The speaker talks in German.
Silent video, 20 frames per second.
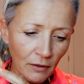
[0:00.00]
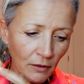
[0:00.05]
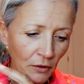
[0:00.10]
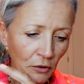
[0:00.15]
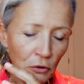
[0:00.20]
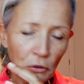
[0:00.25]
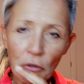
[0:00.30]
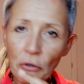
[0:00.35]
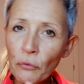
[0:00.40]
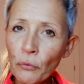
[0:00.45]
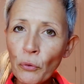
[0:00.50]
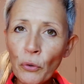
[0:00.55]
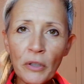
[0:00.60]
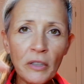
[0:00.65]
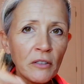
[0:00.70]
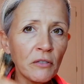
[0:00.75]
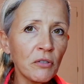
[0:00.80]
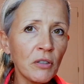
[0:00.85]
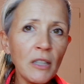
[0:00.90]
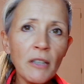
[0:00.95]
irgendwo in
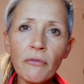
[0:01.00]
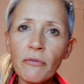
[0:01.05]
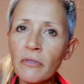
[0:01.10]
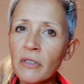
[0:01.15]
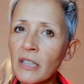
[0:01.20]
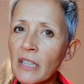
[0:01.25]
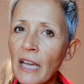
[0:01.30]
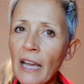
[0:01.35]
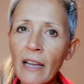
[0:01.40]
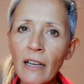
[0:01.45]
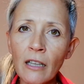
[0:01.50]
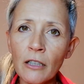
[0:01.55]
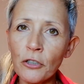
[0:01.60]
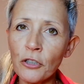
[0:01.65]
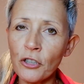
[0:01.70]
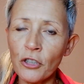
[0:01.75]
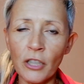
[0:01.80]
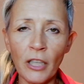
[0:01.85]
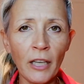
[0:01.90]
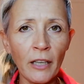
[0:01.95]
den tiefen Keller
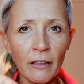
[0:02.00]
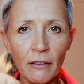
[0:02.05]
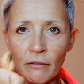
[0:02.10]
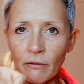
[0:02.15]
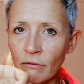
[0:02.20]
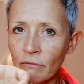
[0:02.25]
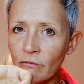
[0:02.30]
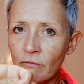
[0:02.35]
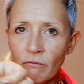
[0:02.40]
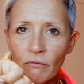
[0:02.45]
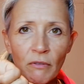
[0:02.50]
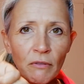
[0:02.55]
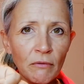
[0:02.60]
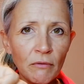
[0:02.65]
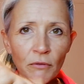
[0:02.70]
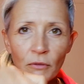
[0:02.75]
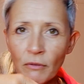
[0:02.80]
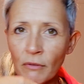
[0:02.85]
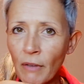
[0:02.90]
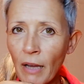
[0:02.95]
stecken,
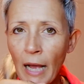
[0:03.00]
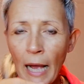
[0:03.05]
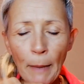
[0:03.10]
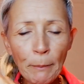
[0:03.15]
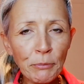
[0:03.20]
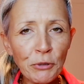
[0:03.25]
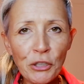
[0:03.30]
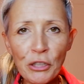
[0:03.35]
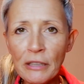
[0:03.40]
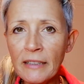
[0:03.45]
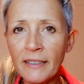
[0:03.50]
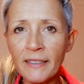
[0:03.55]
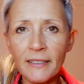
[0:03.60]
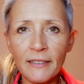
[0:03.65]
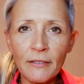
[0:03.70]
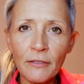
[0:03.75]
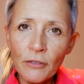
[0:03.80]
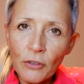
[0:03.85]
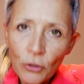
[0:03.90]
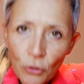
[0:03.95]

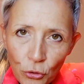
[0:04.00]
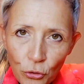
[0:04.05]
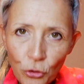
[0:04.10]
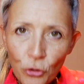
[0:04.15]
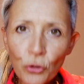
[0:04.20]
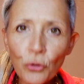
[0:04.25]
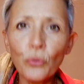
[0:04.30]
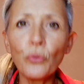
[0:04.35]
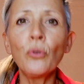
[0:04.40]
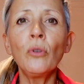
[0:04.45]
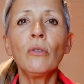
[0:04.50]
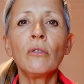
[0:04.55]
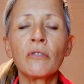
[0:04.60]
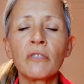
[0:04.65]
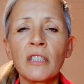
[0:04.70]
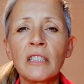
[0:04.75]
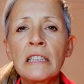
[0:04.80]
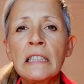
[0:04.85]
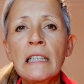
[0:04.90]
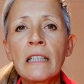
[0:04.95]
abschließen, Stuhl
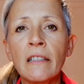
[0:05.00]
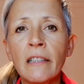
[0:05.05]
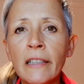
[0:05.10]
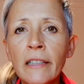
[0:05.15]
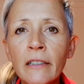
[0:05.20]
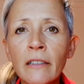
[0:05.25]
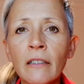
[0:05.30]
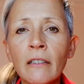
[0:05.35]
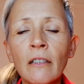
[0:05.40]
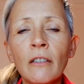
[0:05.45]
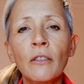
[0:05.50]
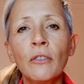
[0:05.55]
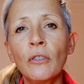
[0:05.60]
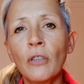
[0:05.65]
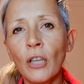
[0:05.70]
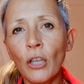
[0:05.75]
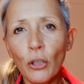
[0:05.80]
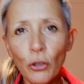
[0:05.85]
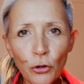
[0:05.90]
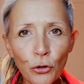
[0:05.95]
unter die Klinke,
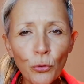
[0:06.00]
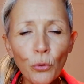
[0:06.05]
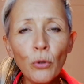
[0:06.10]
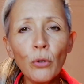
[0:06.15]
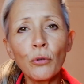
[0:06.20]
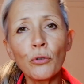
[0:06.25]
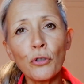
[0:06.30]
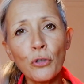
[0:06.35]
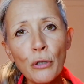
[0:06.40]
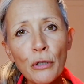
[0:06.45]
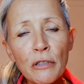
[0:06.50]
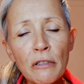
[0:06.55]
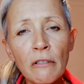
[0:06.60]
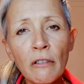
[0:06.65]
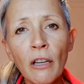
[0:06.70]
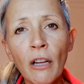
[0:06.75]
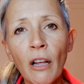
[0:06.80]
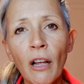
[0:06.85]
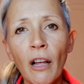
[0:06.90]
Stuhl und Schlüssel